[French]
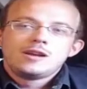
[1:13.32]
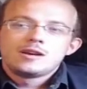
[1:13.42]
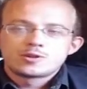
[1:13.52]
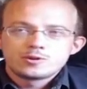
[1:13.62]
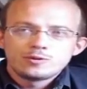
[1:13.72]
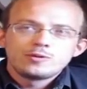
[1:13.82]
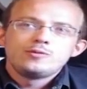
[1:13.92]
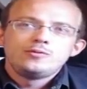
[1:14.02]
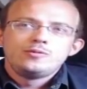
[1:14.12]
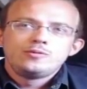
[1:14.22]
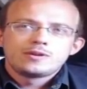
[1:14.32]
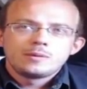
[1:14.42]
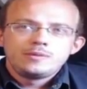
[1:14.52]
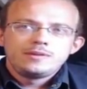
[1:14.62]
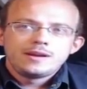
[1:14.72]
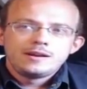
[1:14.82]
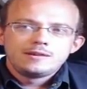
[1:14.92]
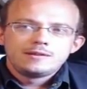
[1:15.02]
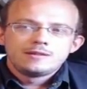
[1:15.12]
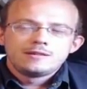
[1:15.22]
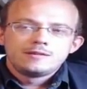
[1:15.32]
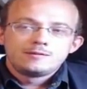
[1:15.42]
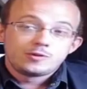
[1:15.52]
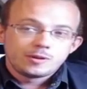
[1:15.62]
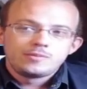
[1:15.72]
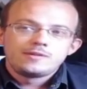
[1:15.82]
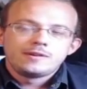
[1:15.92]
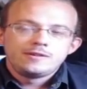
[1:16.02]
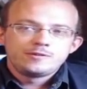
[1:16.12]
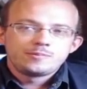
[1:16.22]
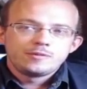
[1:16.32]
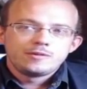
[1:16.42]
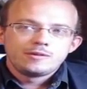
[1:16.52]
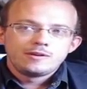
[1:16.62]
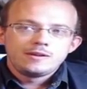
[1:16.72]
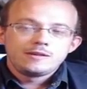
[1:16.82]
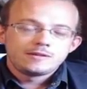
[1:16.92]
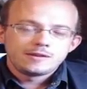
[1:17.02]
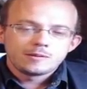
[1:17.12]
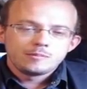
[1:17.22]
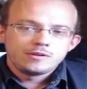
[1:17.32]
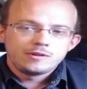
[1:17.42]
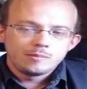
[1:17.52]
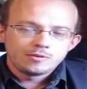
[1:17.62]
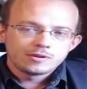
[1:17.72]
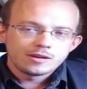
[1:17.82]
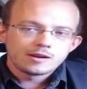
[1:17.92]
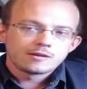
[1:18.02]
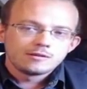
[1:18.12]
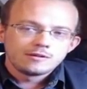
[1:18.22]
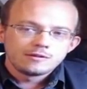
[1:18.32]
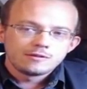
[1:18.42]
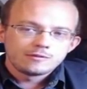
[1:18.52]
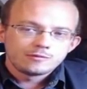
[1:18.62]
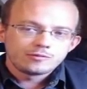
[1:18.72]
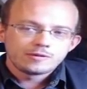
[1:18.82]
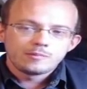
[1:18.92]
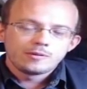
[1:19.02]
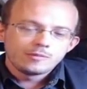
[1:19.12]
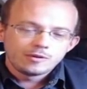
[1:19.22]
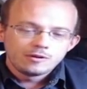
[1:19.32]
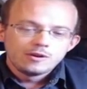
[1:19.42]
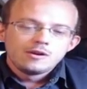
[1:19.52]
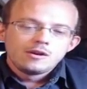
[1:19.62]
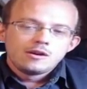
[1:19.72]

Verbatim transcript: La chute du capital, euh, du capitalisme euh, est irrémédiable car euh, tout simplement,